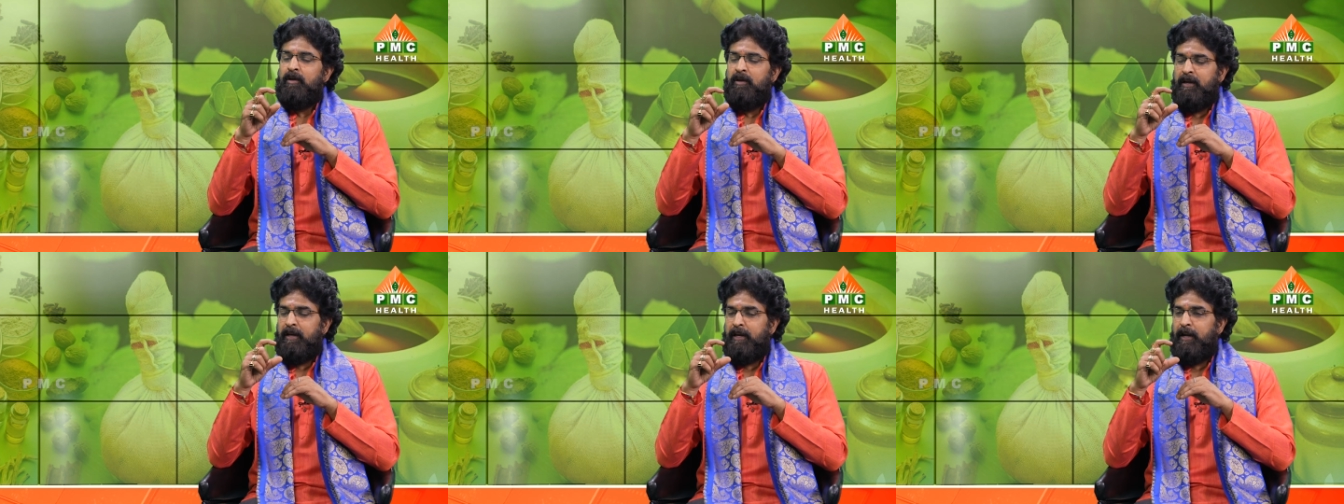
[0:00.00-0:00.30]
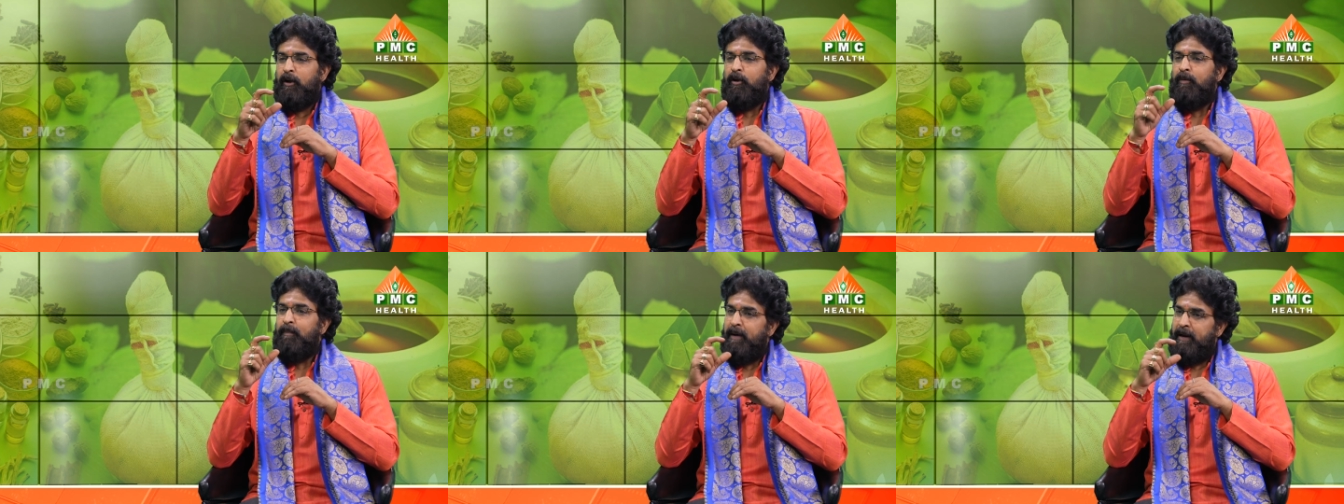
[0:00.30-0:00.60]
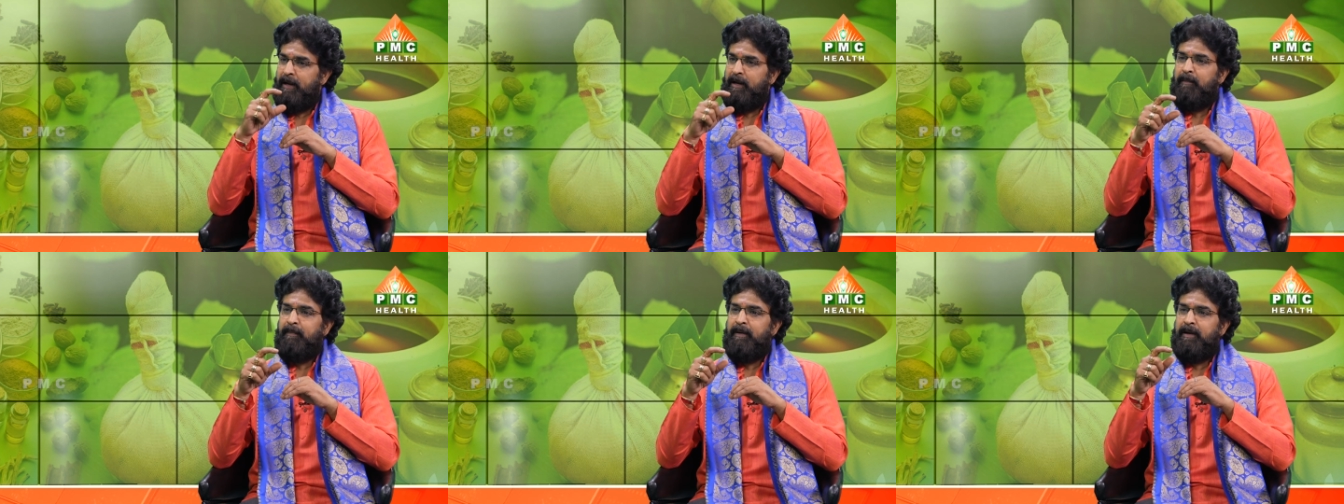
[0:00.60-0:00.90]
నీళ్లు
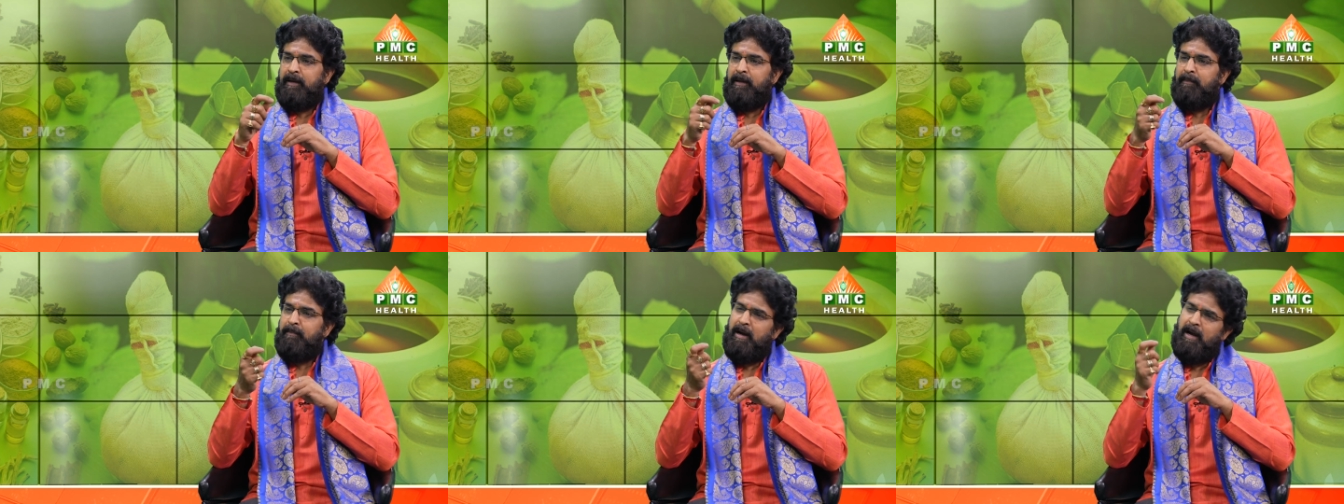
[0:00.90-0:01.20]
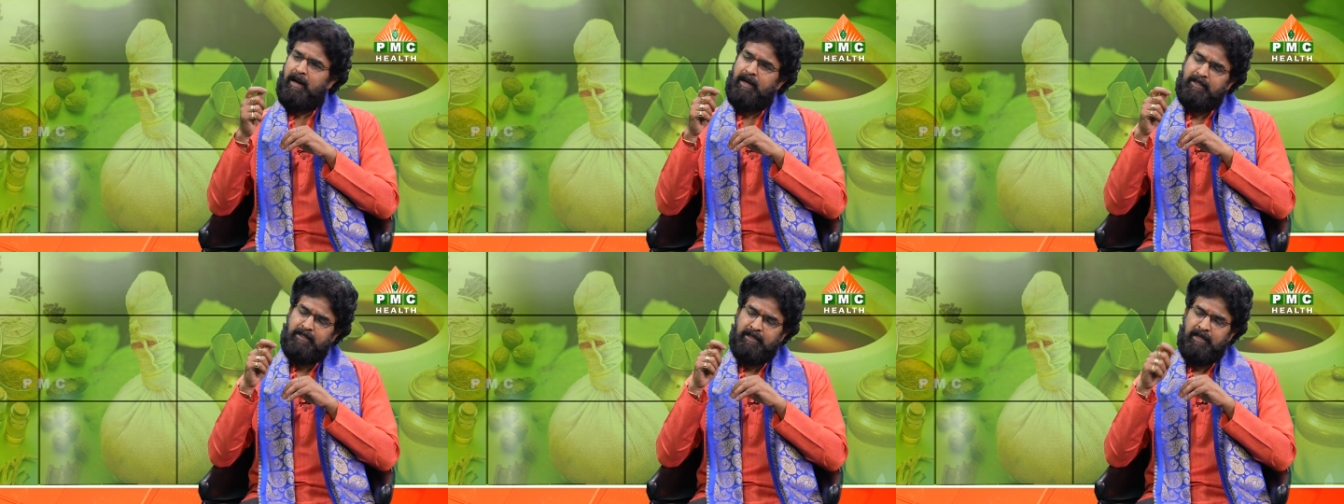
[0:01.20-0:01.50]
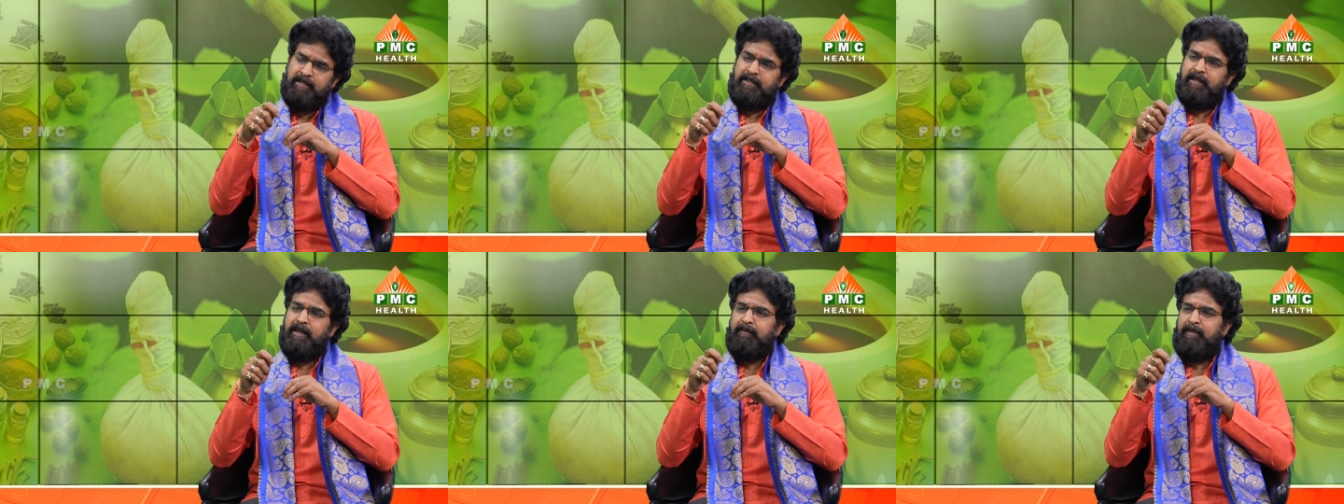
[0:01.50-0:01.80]
మరగబెట్టి బాగా
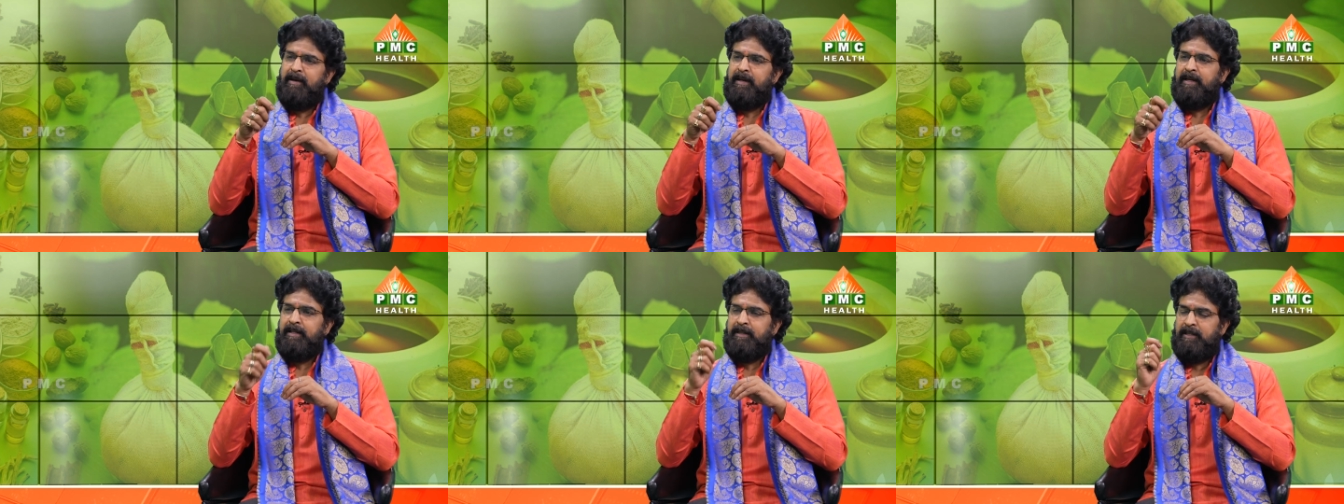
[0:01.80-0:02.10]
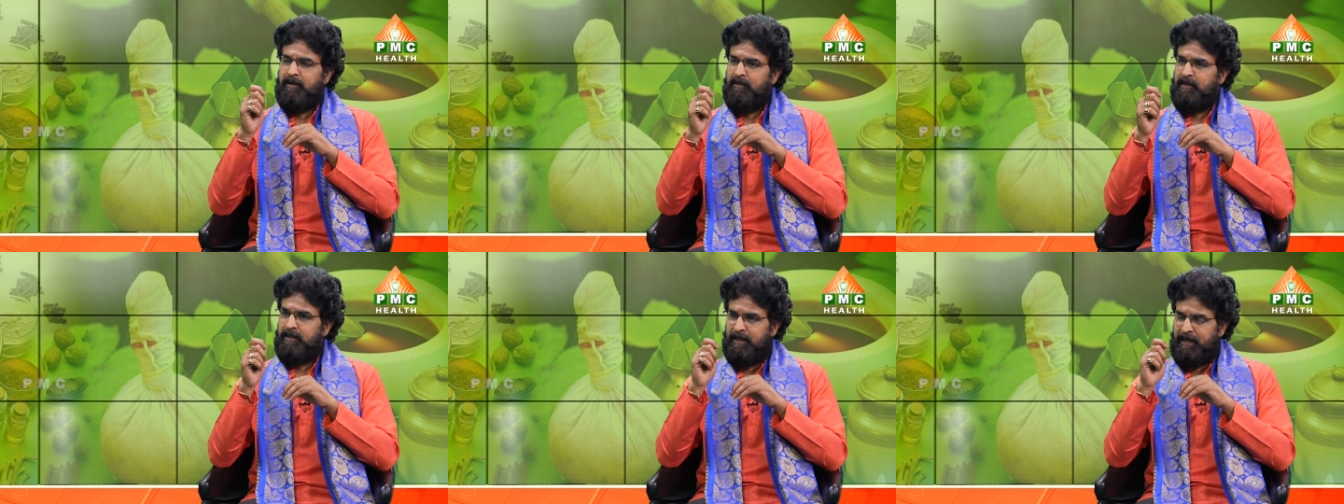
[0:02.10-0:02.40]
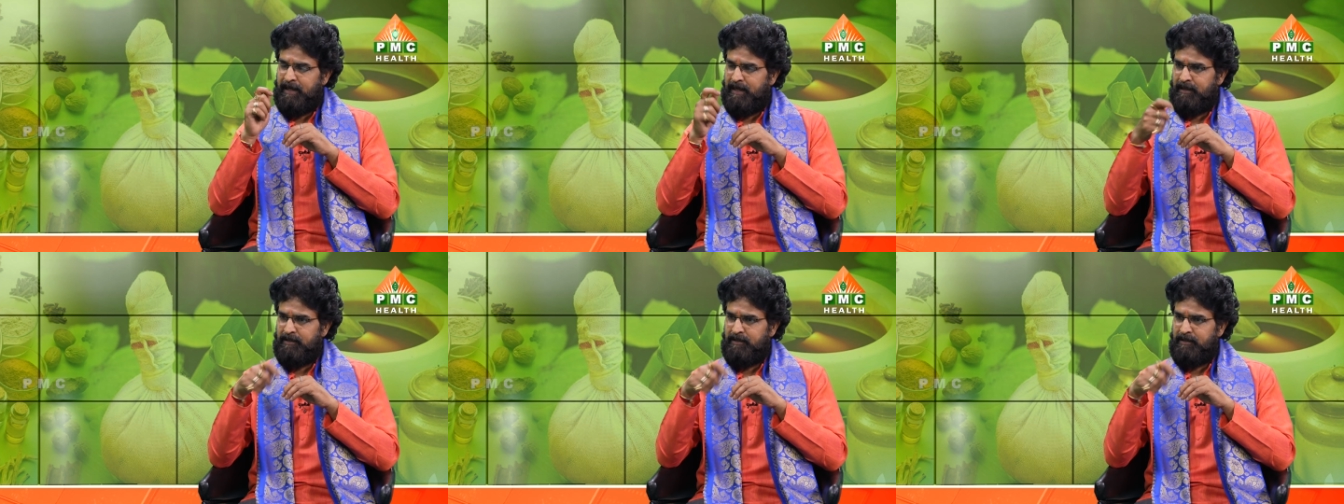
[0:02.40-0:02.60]
చిలచిల మరిగిన తర్వాత